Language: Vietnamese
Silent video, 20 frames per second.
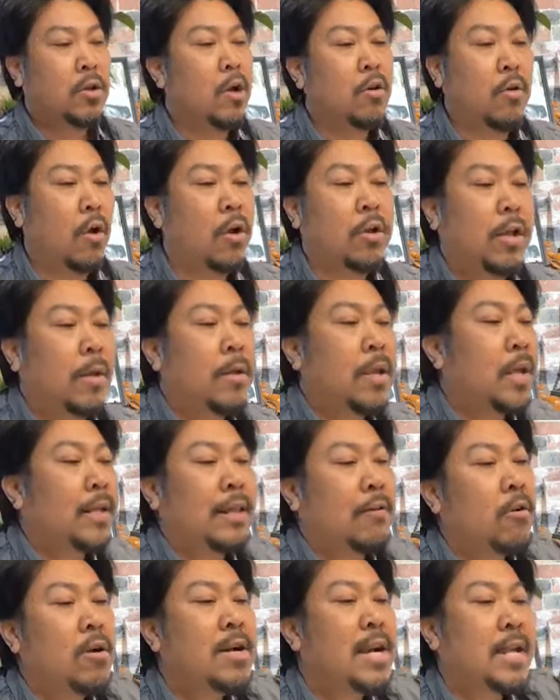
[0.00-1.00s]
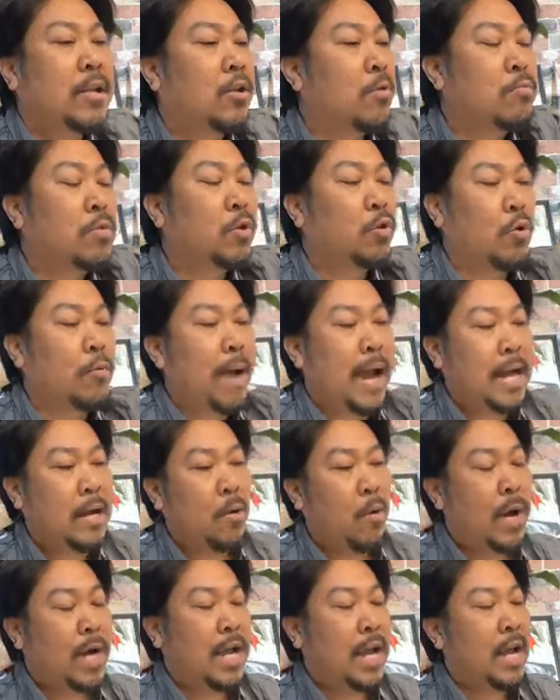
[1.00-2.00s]
Tôi nói rồi vậy giờ tao đứng đây chung với tụi bay
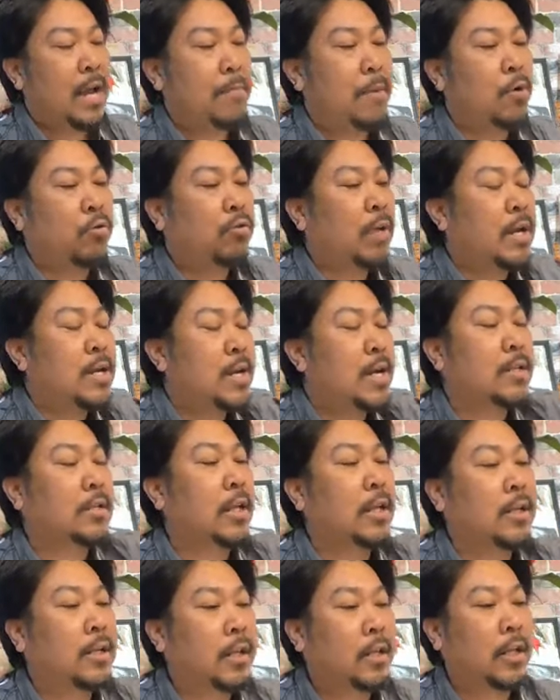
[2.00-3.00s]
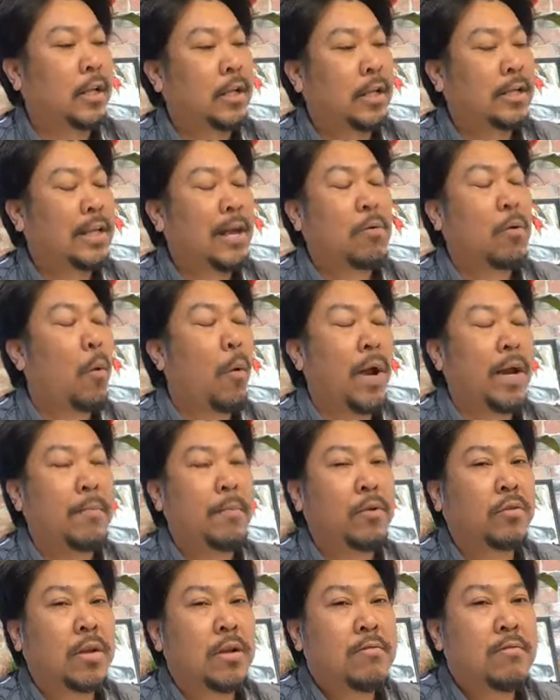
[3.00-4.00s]
luôn, khi nào biểu tình á thì, thì, thì, thì tao quay
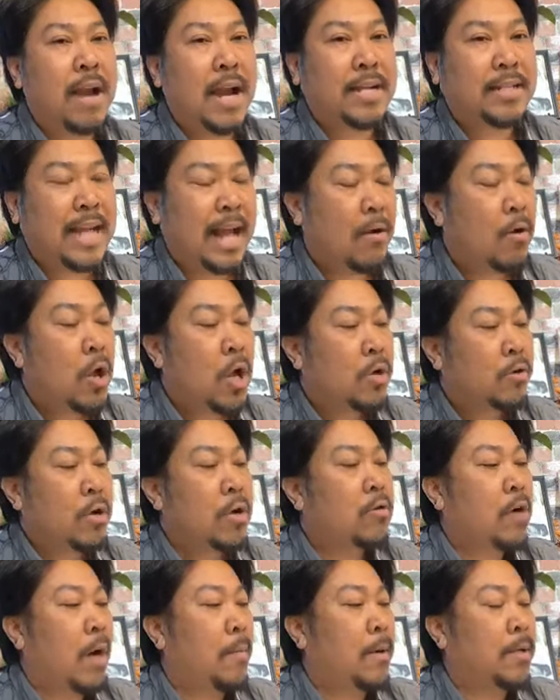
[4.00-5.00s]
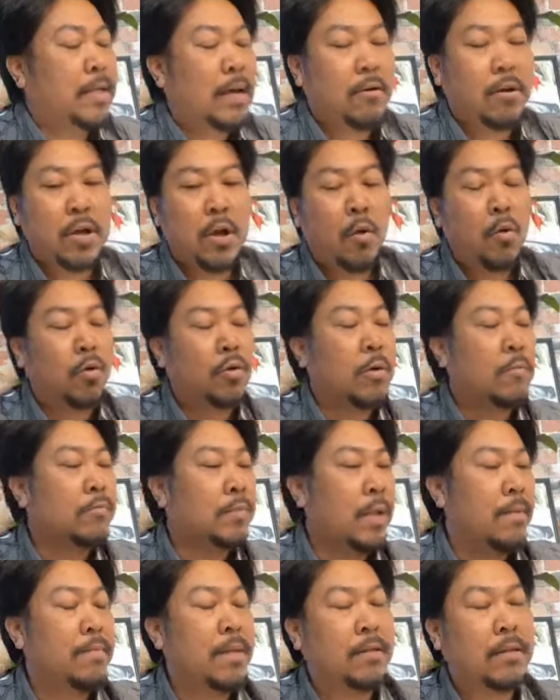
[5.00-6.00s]
biểu tình nó làm sao, nếu không mà tao đi u trong
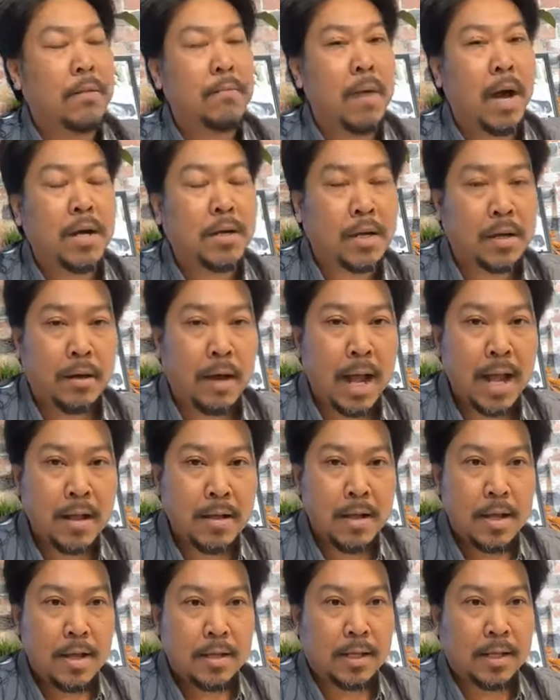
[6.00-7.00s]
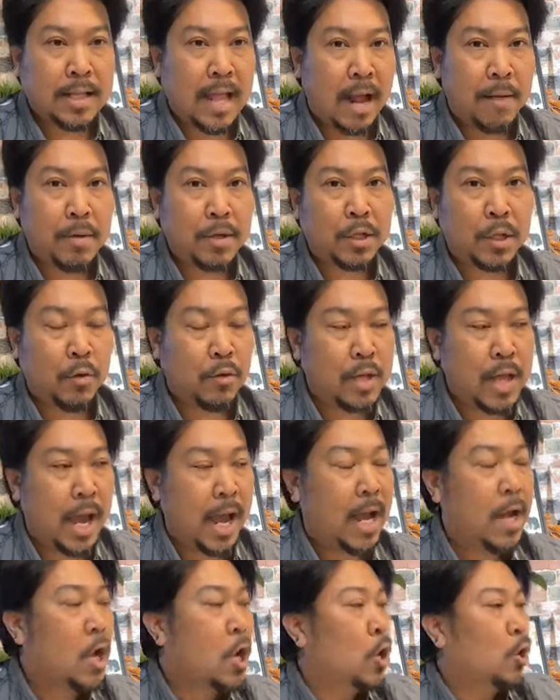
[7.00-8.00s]
tiệm tao tao mở cửa, chứ tao không có chịu
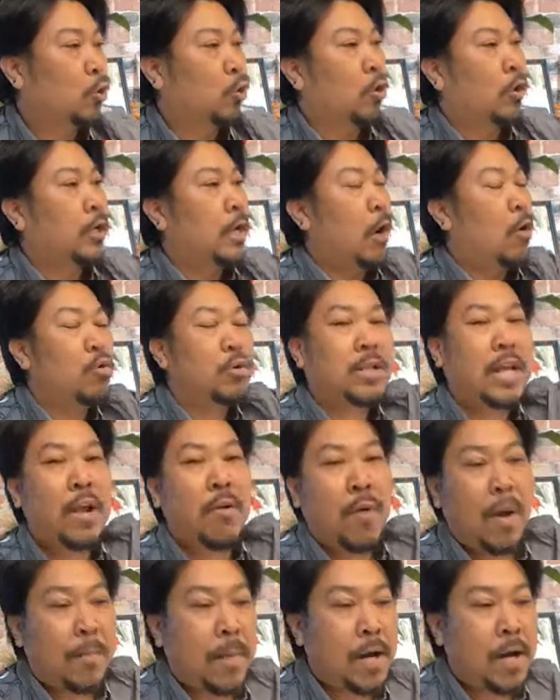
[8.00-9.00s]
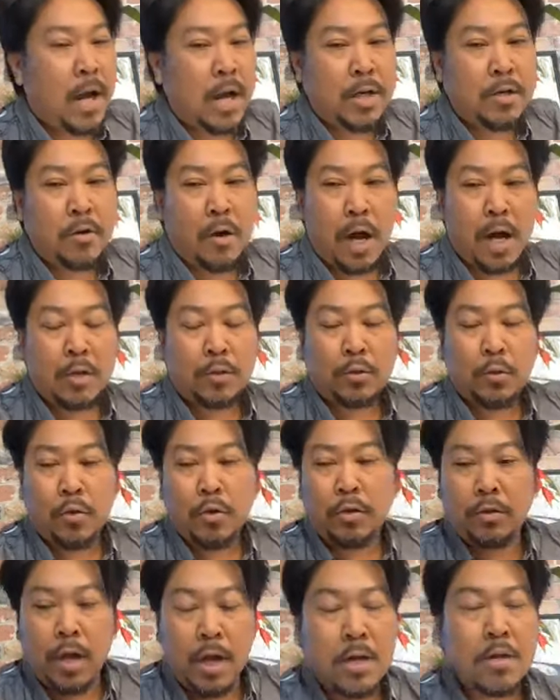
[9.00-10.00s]
về. Tôi đậu xe qua bên lề đường,
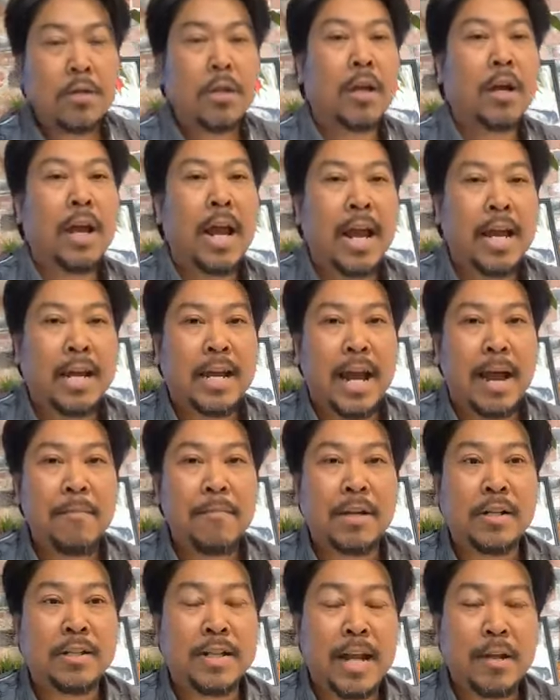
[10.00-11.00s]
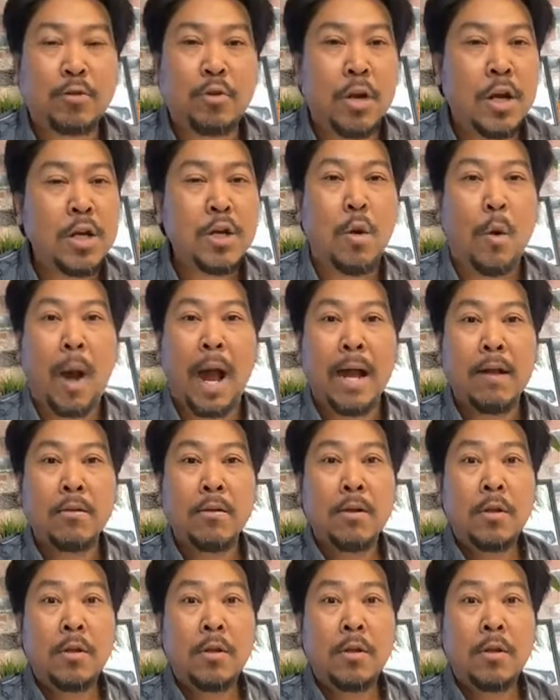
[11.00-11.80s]
tôi đứng với lại cái đám cảnh sát, tôi đứng luôn.